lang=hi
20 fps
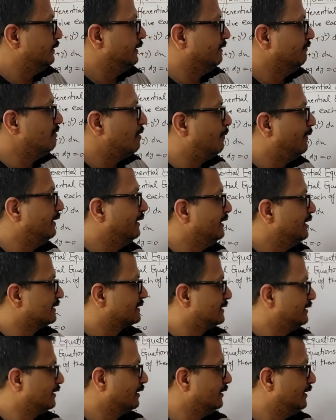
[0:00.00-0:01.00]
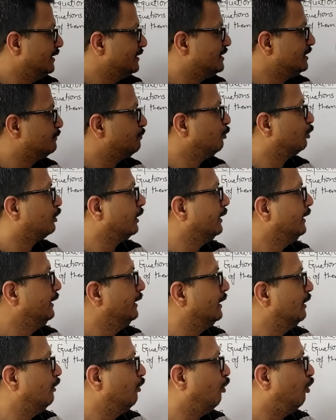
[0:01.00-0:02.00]
डी वाई बाई डी एक्स की जगह ये चीज़ पुट करनी
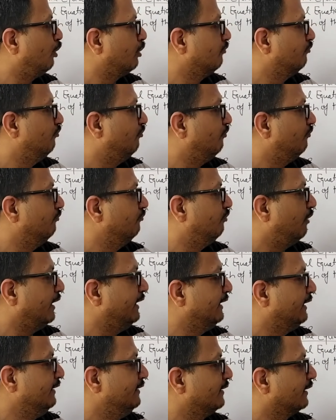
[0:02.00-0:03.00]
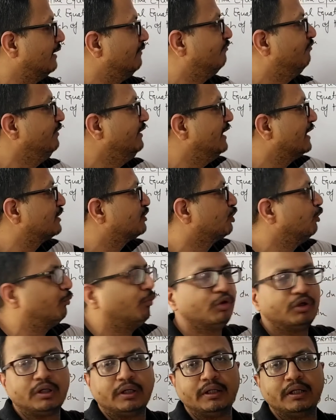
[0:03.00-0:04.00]
है और वाई की जगह वी एक्स को
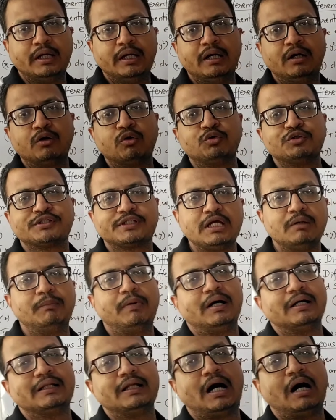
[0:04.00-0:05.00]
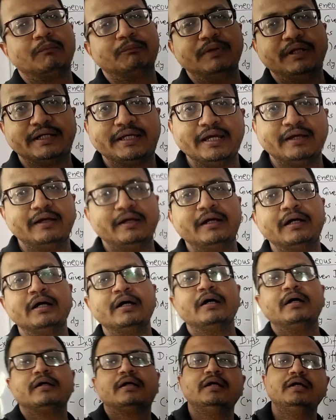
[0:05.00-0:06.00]
पुट करना है और उसके बाद आप देखेंगे
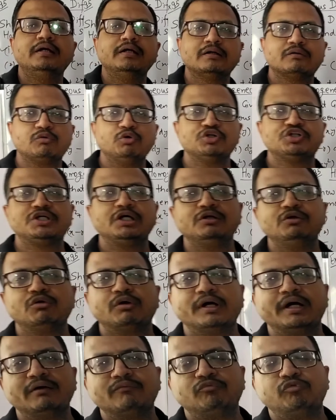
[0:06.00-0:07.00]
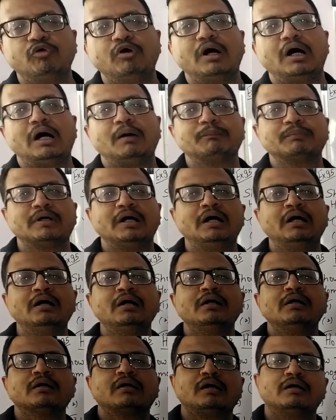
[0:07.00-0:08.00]
कि ये क्वेश्चन जो है वो आपका
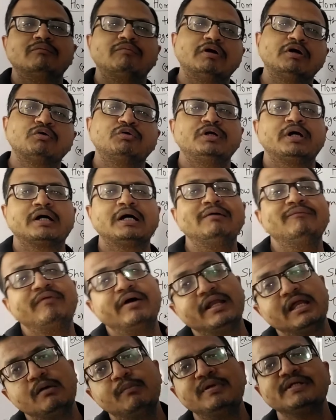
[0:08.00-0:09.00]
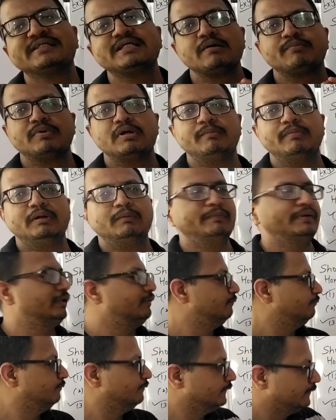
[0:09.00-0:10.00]
कन्वर्ट हो जाएगा वेरिएबल सेपरेबल में
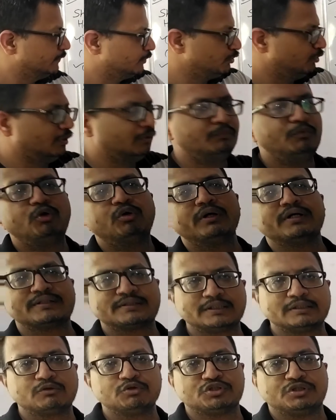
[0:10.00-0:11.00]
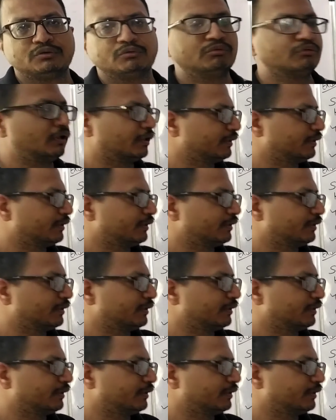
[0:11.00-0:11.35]
तो हम लोग इस क्वेश्चन को